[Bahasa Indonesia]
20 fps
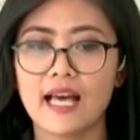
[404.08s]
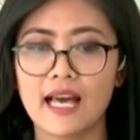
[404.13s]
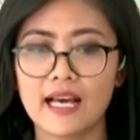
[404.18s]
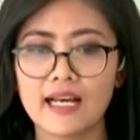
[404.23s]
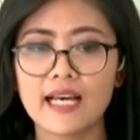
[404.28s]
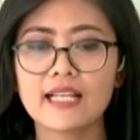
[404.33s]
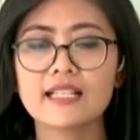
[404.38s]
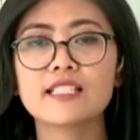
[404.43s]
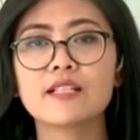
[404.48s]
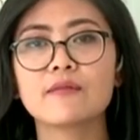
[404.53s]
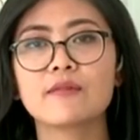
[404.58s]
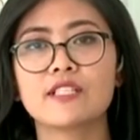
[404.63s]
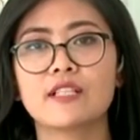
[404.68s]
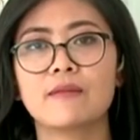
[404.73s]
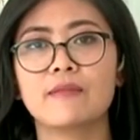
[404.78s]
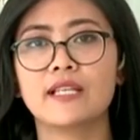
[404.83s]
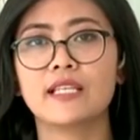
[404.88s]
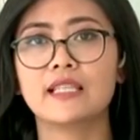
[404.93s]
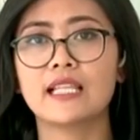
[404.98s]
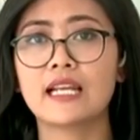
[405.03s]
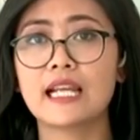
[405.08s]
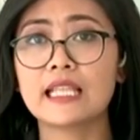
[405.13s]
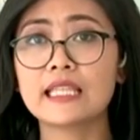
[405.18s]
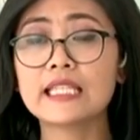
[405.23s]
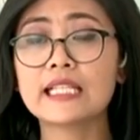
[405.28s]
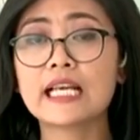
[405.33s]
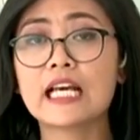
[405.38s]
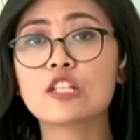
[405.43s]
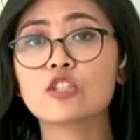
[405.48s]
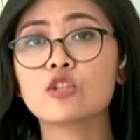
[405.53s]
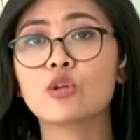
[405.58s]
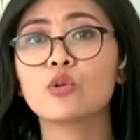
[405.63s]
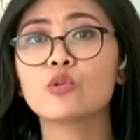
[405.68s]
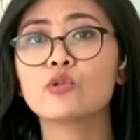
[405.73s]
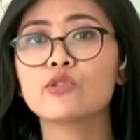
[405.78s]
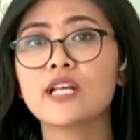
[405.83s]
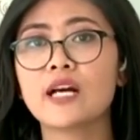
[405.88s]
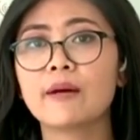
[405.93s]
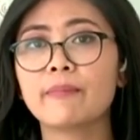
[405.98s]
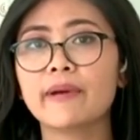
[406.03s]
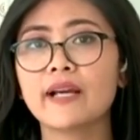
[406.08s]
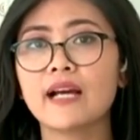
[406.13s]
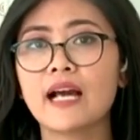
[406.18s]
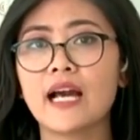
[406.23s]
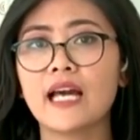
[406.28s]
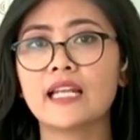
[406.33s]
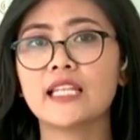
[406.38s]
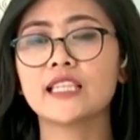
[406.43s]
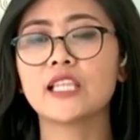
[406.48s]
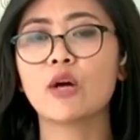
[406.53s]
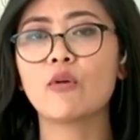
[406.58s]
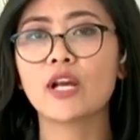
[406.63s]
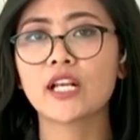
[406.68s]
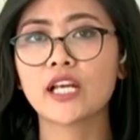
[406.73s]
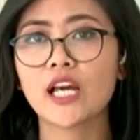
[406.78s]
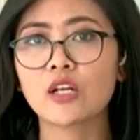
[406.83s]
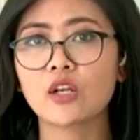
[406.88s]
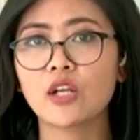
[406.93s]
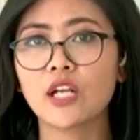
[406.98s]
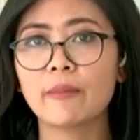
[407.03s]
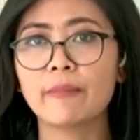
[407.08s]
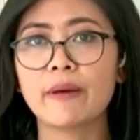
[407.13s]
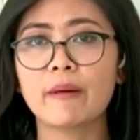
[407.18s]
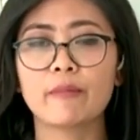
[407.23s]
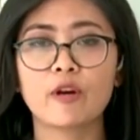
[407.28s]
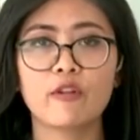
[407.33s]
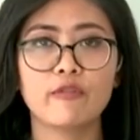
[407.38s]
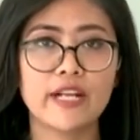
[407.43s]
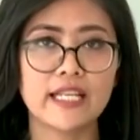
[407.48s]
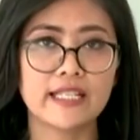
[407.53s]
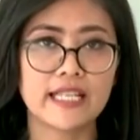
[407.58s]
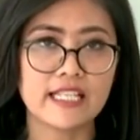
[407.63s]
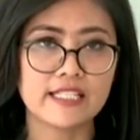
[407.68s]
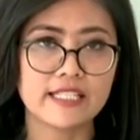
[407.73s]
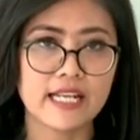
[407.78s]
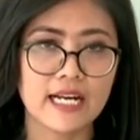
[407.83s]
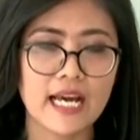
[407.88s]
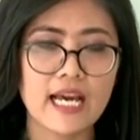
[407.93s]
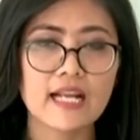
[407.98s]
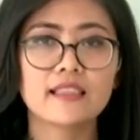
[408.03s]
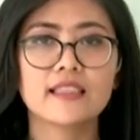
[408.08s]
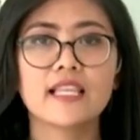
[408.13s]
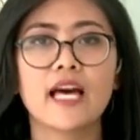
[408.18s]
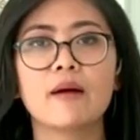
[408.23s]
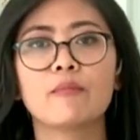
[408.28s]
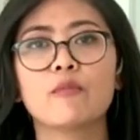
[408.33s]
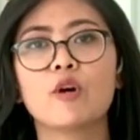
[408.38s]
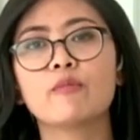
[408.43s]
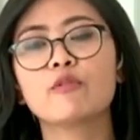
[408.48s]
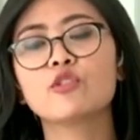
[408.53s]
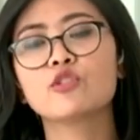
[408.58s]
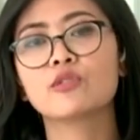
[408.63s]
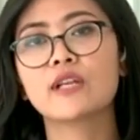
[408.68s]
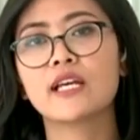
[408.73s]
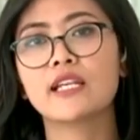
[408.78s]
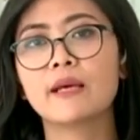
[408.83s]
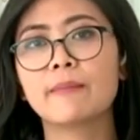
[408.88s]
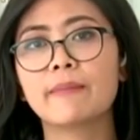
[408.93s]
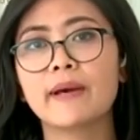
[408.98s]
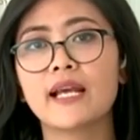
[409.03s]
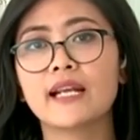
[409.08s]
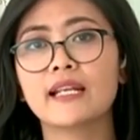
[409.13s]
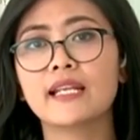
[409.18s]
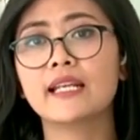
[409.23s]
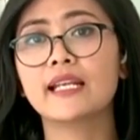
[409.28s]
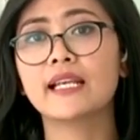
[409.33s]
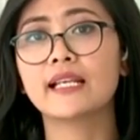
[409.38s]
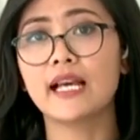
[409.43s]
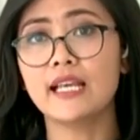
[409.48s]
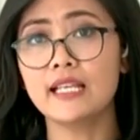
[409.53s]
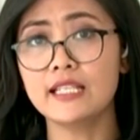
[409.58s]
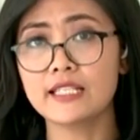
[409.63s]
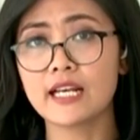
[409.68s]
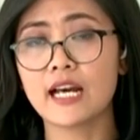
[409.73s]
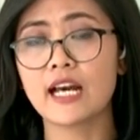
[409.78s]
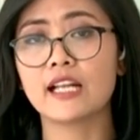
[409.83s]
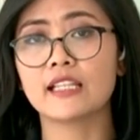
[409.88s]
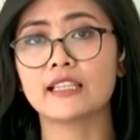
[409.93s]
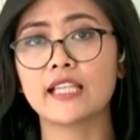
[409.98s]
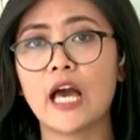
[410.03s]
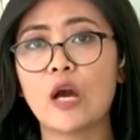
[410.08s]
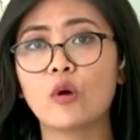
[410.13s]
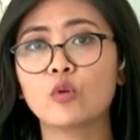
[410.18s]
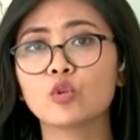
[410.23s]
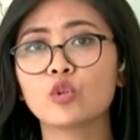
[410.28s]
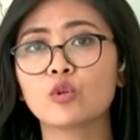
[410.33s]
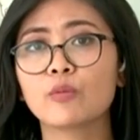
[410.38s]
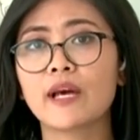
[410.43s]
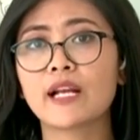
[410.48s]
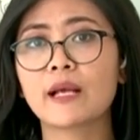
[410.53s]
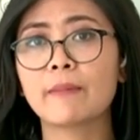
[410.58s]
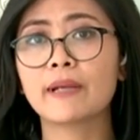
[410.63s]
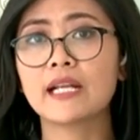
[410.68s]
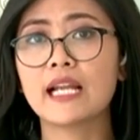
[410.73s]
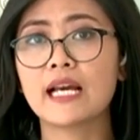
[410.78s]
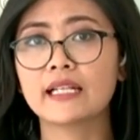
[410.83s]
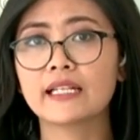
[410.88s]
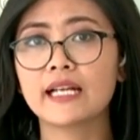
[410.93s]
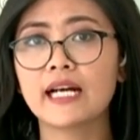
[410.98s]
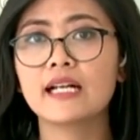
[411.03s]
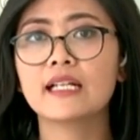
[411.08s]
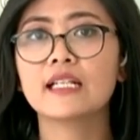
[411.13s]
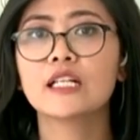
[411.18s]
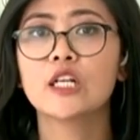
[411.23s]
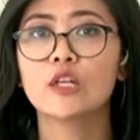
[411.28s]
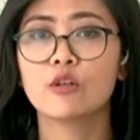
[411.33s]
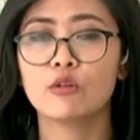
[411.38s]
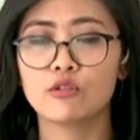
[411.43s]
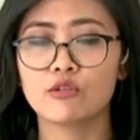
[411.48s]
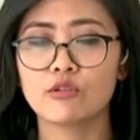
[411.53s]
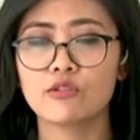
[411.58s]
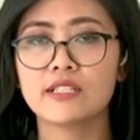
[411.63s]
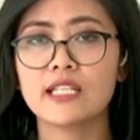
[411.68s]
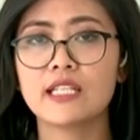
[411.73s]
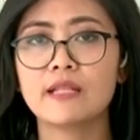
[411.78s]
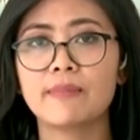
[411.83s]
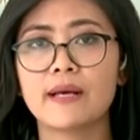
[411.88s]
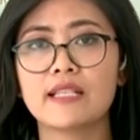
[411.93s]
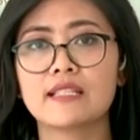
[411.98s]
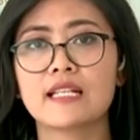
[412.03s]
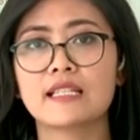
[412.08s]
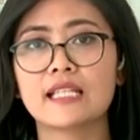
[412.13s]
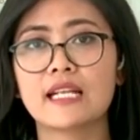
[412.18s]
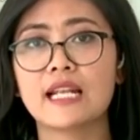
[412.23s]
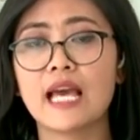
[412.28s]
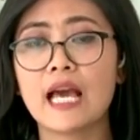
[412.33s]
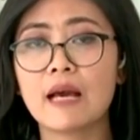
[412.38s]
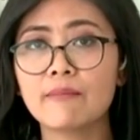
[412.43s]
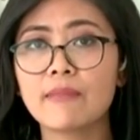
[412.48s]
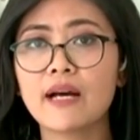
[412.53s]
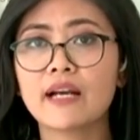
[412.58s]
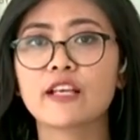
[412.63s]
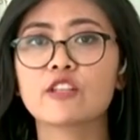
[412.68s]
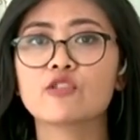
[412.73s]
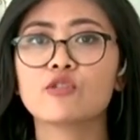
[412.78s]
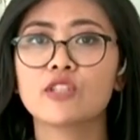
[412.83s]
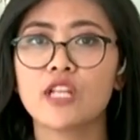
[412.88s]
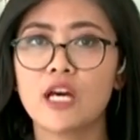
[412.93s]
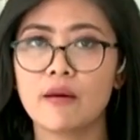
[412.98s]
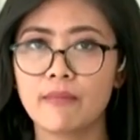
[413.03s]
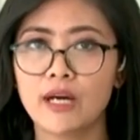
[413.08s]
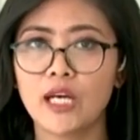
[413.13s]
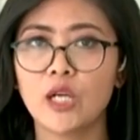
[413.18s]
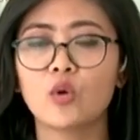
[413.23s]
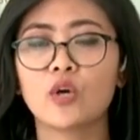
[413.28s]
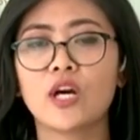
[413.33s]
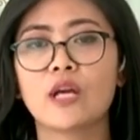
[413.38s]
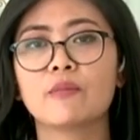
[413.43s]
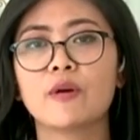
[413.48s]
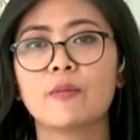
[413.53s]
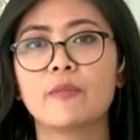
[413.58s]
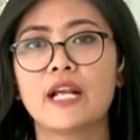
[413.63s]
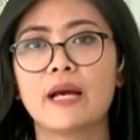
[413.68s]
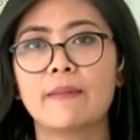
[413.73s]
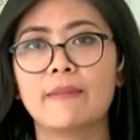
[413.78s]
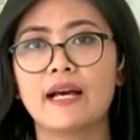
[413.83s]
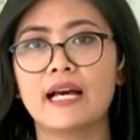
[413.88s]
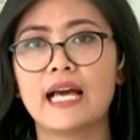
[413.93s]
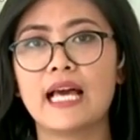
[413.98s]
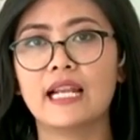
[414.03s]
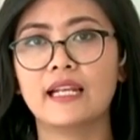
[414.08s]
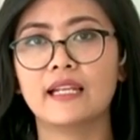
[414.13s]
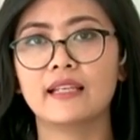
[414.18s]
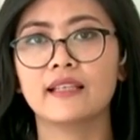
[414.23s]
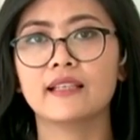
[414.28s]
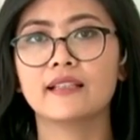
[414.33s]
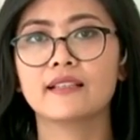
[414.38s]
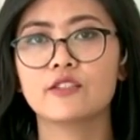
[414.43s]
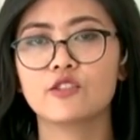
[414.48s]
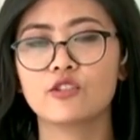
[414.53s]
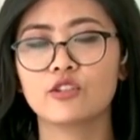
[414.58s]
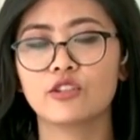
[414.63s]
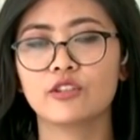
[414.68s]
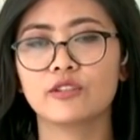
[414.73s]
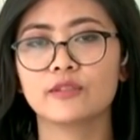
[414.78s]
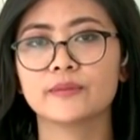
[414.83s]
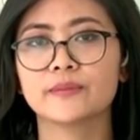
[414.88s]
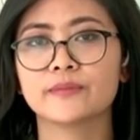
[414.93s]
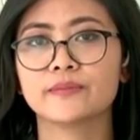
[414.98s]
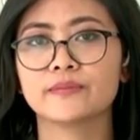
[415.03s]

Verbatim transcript: akan sama-sama kita nantikan solusi apa yang akan ditawarkan oleh Pemprov DKI Jakarta maupun juga DPRD DKI Jakarta untuk para pedagang khususnya di Pasar Tanah Abang yang sudah mengeluhkan beberapa kali. Juno.